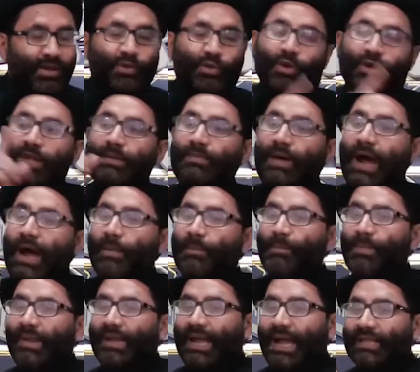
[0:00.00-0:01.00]
तो इमाम
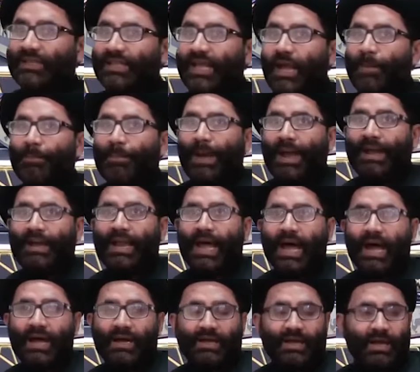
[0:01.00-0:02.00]
भी कहते हैं पहला
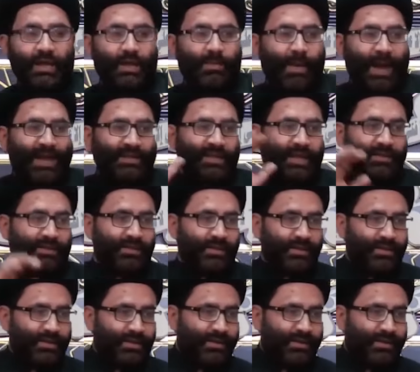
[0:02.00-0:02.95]
हक है इबादत